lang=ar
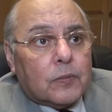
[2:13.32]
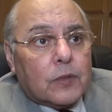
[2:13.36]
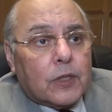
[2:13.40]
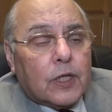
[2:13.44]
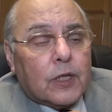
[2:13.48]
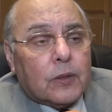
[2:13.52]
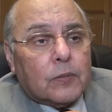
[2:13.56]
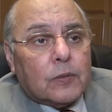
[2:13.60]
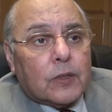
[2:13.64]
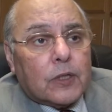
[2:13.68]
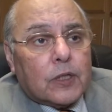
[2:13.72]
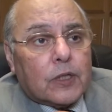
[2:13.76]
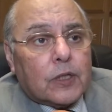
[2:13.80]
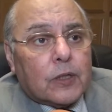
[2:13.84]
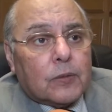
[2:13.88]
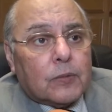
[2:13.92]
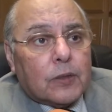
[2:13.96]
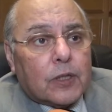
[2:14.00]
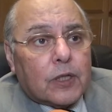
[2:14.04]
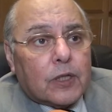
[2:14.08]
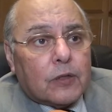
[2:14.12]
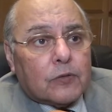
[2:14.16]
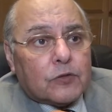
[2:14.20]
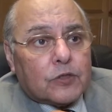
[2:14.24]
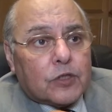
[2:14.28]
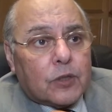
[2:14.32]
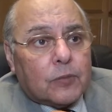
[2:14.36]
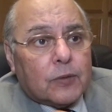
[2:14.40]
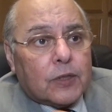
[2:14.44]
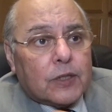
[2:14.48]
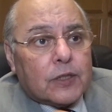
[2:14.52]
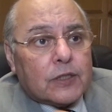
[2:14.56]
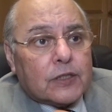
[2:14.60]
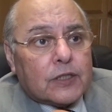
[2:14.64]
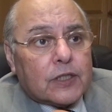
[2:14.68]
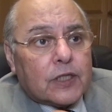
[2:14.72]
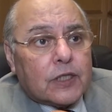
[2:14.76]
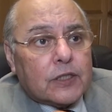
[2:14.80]
لا ما انا ما اعرفش
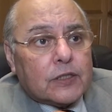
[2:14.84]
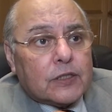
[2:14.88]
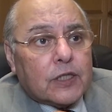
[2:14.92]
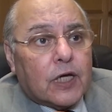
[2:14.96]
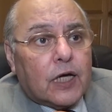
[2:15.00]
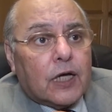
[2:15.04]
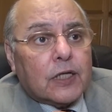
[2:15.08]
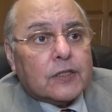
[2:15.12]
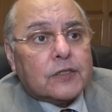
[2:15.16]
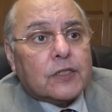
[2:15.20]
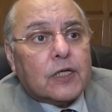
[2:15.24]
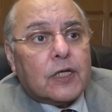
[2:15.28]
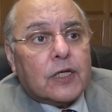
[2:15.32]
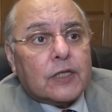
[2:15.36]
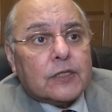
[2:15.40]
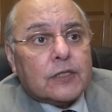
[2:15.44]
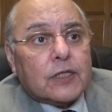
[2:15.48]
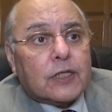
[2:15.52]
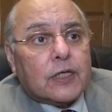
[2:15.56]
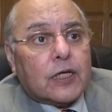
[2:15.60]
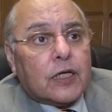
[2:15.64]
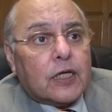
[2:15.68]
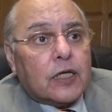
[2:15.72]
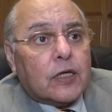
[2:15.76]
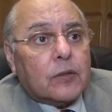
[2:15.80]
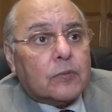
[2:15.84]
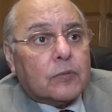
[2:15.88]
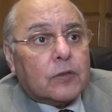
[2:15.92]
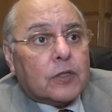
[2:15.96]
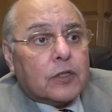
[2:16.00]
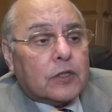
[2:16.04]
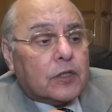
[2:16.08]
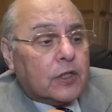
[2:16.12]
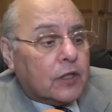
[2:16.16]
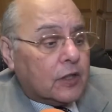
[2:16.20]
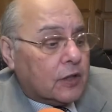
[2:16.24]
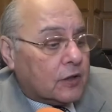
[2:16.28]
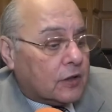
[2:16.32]
طبعا اذا اذا حصل هذا الكلام
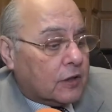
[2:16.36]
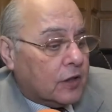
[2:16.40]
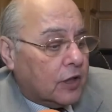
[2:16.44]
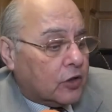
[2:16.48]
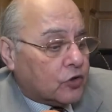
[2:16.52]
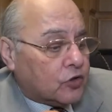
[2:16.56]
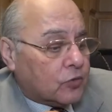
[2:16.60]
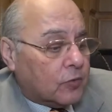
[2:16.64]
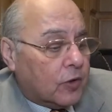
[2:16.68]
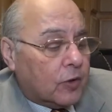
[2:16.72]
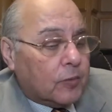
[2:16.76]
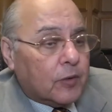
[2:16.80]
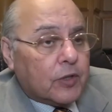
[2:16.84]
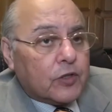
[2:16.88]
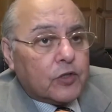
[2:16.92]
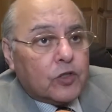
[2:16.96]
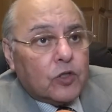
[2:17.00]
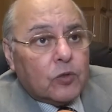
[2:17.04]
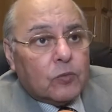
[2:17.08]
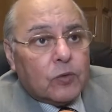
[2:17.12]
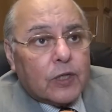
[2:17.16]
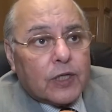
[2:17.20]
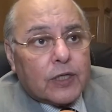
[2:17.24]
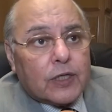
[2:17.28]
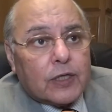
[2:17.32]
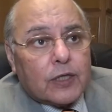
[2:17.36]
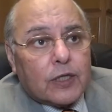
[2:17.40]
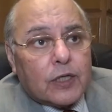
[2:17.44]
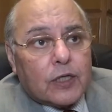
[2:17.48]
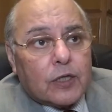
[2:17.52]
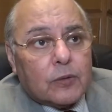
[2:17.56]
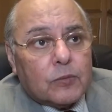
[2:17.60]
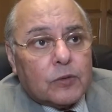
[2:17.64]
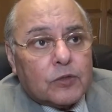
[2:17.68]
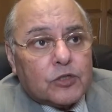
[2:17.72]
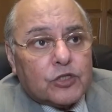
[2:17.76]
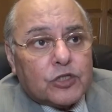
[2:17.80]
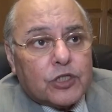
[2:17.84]
قد يتناقشوا مع بعضهم لكن
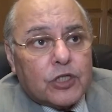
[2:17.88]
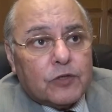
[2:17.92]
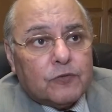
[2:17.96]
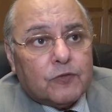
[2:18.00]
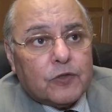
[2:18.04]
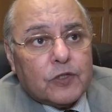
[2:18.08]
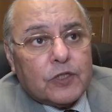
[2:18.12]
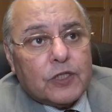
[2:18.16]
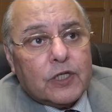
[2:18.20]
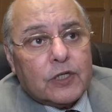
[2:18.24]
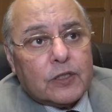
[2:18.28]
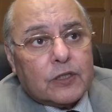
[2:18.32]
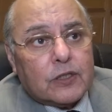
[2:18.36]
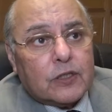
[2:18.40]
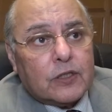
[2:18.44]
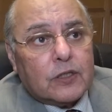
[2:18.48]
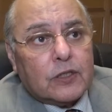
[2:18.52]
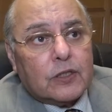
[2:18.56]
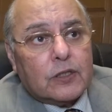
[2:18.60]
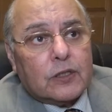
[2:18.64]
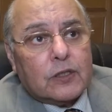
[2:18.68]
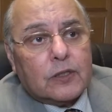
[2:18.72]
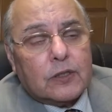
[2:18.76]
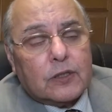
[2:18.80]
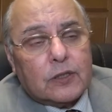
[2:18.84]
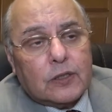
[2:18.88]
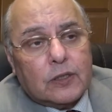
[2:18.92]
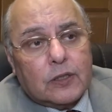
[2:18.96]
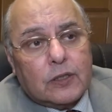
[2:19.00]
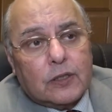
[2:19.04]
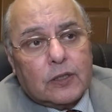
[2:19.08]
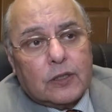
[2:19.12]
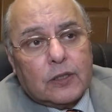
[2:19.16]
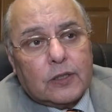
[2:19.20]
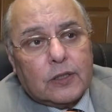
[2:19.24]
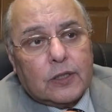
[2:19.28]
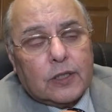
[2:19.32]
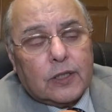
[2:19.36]
انا مش شايفه ديت آه،
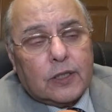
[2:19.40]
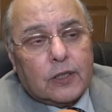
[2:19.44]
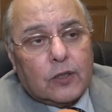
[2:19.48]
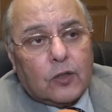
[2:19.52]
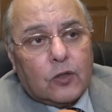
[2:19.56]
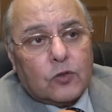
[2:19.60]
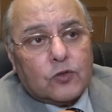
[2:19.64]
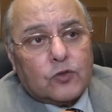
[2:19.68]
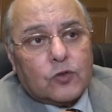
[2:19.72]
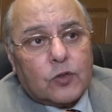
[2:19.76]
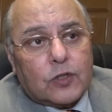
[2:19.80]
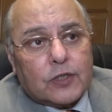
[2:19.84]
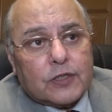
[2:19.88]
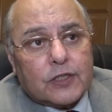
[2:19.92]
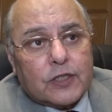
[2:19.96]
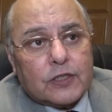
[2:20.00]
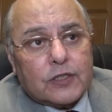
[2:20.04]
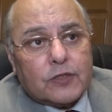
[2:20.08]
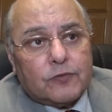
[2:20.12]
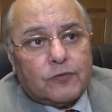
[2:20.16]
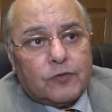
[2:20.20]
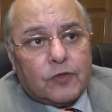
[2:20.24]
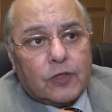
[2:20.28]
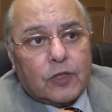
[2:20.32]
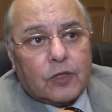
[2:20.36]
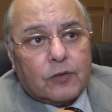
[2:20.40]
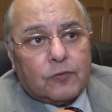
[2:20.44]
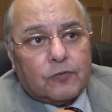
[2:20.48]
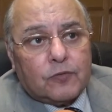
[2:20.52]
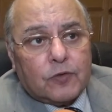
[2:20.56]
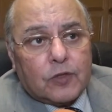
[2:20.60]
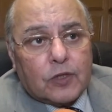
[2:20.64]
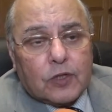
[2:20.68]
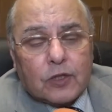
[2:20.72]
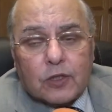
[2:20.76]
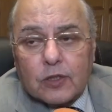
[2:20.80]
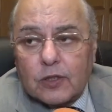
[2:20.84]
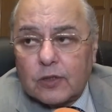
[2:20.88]
يعني عنصر اساسي في الـ
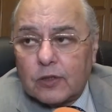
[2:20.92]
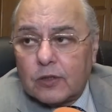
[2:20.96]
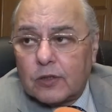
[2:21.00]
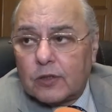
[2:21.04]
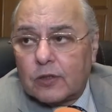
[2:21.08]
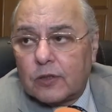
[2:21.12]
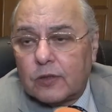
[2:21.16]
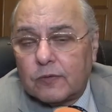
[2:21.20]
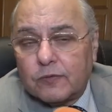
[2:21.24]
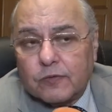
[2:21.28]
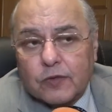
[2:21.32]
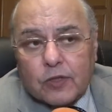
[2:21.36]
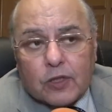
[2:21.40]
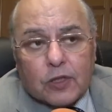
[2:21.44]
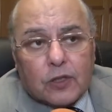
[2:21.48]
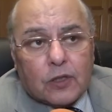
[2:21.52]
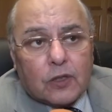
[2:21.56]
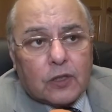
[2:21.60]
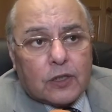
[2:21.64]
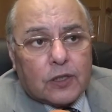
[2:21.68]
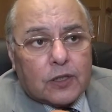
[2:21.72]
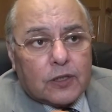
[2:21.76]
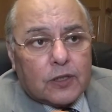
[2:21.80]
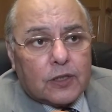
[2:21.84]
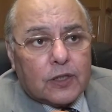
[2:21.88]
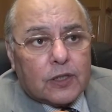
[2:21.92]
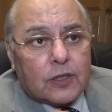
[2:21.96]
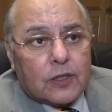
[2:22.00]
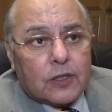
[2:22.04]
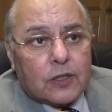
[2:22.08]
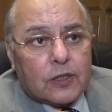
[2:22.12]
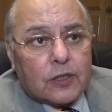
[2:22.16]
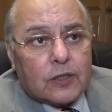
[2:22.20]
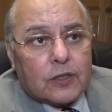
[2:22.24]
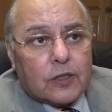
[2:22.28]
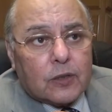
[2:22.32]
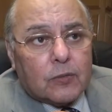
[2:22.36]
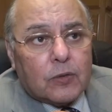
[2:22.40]
في الـ في العلاقه ديت
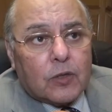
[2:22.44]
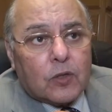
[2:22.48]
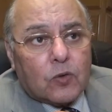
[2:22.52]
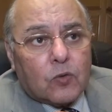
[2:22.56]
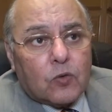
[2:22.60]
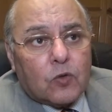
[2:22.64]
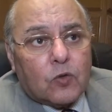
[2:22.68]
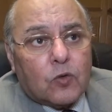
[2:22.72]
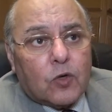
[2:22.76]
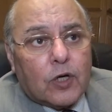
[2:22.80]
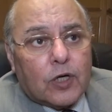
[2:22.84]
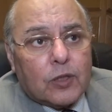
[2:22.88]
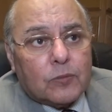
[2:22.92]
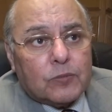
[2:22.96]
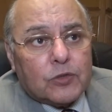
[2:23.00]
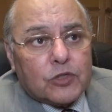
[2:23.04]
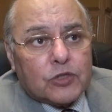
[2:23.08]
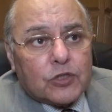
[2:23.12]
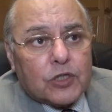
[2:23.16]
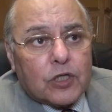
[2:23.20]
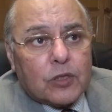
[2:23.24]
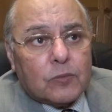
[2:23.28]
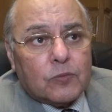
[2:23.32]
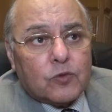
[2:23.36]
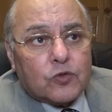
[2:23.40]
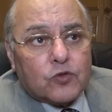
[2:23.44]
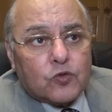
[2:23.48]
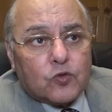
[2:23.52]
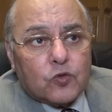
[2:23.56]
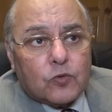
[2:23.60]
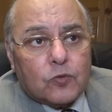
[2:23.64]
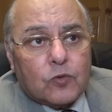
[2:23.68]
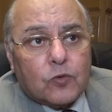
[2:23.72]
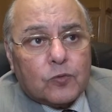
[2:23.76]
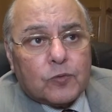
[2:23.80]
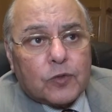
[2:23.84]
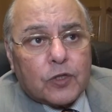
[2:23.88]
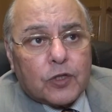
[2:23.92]
لان طبعا كل واحد بيشتغل
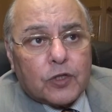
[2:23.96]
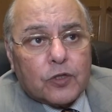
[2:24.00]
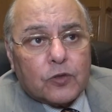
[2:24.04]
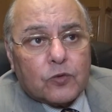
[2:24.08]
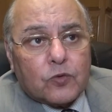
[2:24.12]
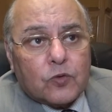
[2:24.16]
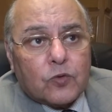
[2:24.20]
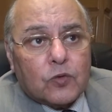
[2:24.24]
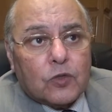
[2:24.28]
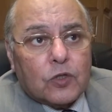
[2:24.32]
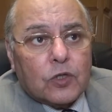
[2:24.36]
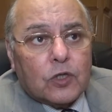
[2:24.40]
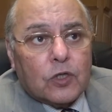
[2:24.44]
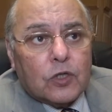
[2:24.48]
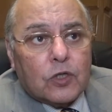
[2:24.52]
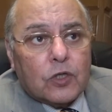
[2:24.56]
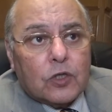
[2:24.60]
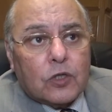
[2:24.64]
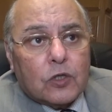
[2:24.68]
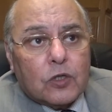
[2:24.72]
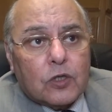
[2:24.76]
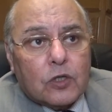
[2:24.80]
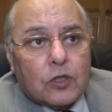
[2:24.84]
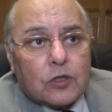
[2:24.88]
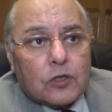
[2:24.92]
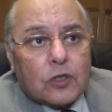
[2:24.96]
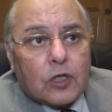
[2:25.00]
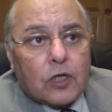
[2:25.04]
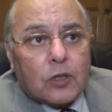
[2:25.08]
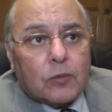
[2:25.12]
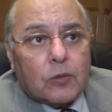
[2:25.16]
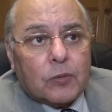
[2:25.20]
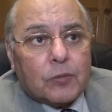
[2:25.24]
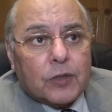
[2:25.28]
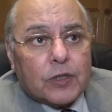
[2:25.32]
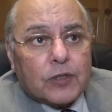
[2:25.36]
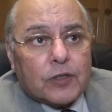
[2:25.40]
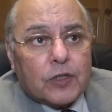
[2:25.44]
باسلوبه وبطريقته آه،
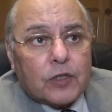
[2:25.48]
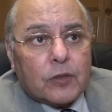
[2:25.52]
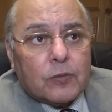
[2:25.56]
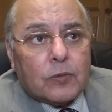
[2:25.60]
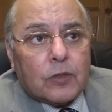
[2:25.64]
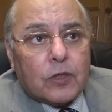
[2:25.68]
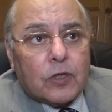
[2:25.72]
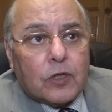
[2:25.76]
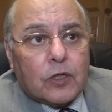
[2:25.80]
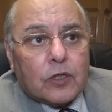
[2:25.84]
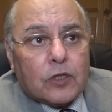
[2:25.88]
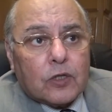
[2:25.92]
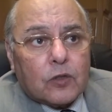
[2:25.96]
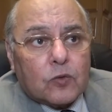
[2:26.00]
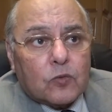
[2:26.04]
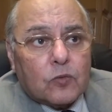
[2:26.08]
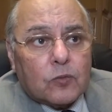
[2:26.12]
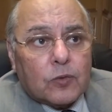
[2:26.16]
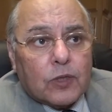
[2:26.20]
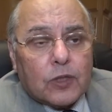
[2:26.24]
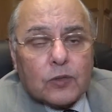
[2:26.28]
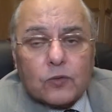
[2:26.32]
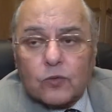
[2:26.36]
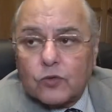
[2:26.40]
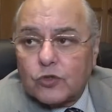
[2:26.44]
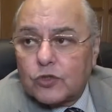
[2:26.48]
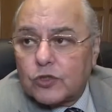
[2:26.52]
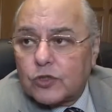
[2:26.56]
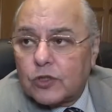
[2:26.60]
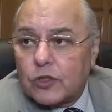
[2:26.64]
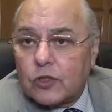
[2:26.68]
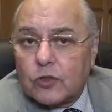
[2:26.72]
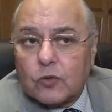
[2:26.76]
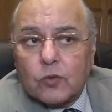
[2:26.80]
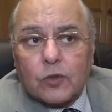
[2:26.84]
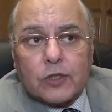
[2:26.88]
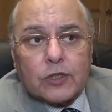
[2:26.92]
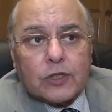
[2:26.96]
طالما بيحترم الاخر وما عندوش
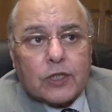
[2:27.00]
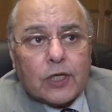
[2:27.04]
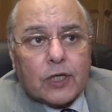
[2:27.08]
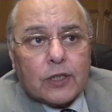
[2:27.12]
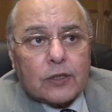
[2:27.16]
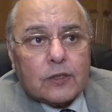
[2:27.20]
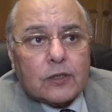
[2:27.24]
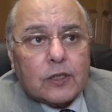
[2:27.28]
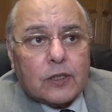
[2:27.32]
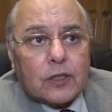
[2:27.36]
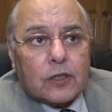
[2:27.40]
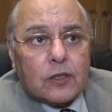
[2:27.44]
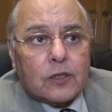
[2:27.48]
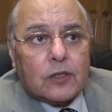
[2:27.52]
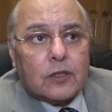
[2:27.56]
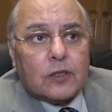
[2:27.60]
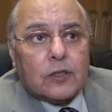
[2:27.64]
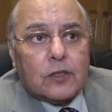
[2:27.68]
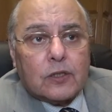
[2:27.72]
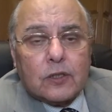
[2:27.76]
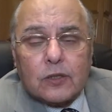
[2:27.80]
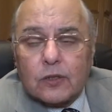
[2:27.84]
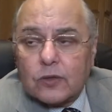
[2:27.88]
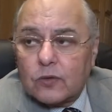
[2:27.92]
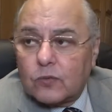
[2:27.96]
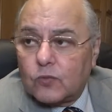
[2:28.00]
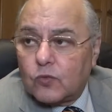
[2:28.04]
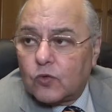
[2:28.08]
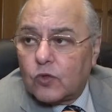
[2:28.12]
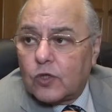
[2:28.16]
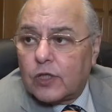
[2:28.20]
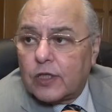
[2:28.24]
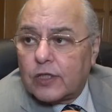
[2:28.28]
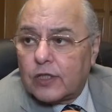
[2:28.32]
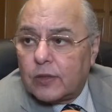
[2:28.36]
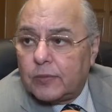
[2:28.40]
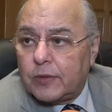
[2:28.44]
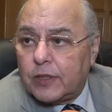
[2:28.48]
ان هو يتعدى الامور
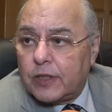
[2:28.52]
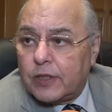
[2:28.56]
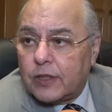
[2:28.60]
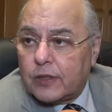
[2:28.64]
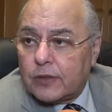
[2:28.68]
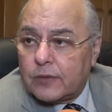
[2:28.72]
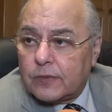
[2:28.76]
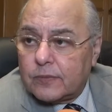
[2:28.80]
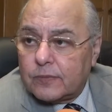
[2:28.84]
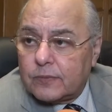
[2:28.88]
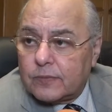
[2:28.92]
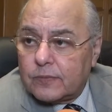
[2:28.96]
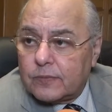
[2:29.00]
الادبيه يعني